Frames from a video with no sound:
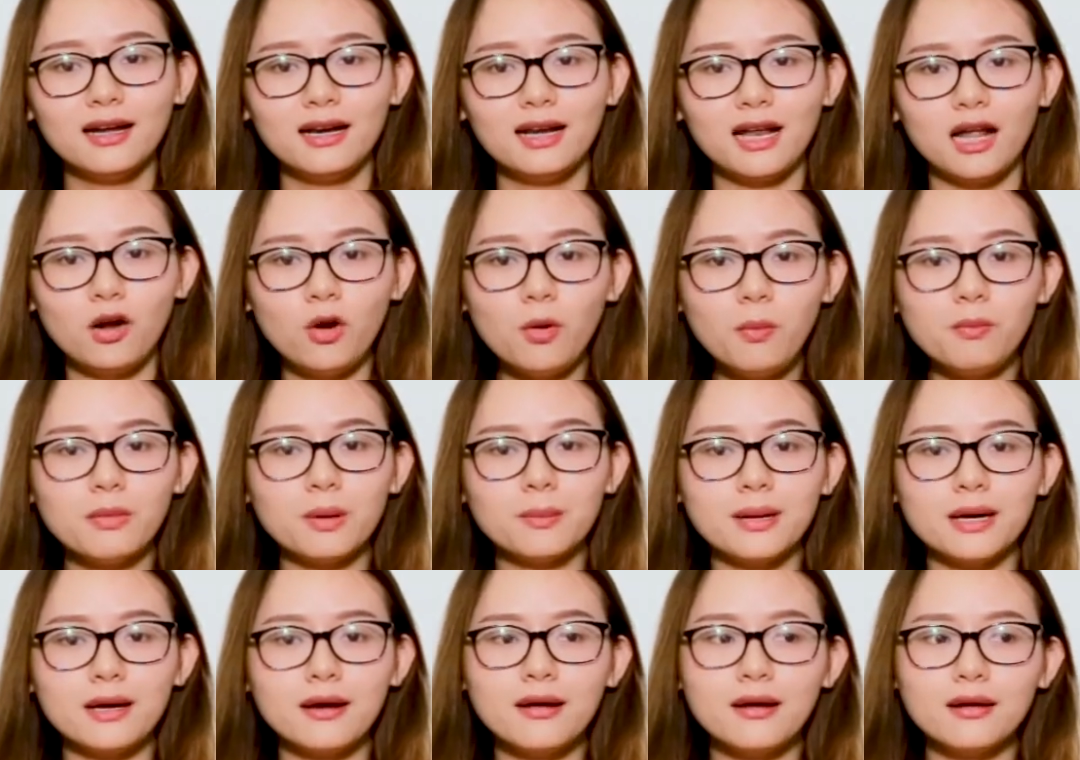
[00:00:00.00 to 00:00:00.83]
là lúc mà
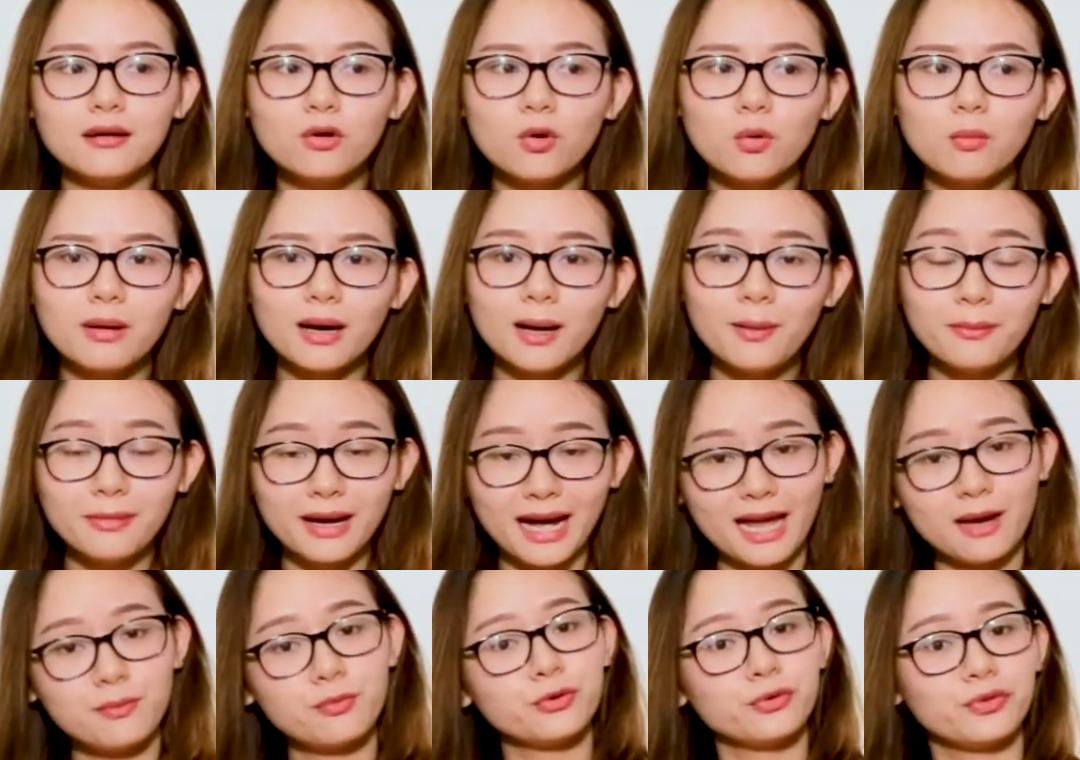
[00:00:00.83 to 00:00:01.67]
mình nên cung cấp
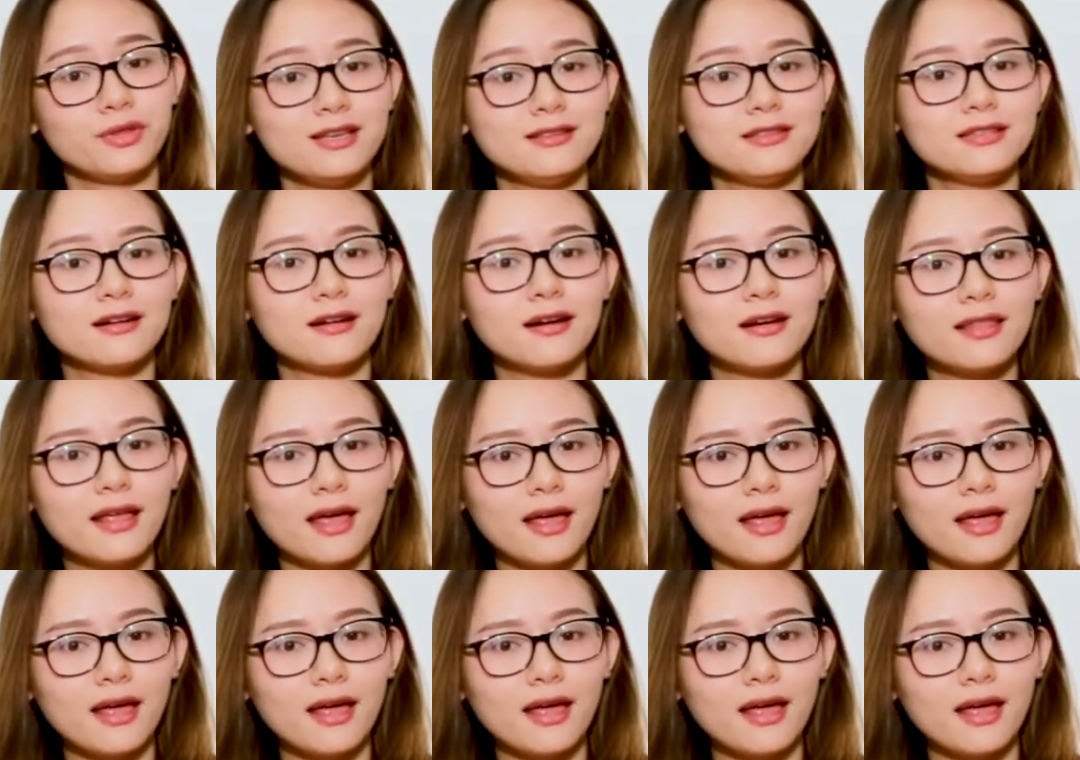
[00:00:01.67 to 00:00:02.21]
ngay protein cho cơ